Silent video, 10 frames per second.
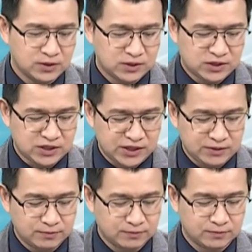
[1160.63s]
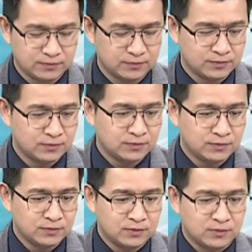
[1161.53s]
四星，
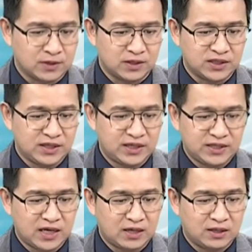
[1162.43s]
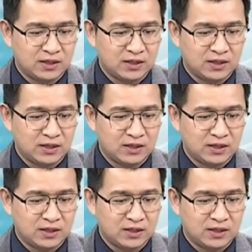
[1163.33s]
啊，今天一样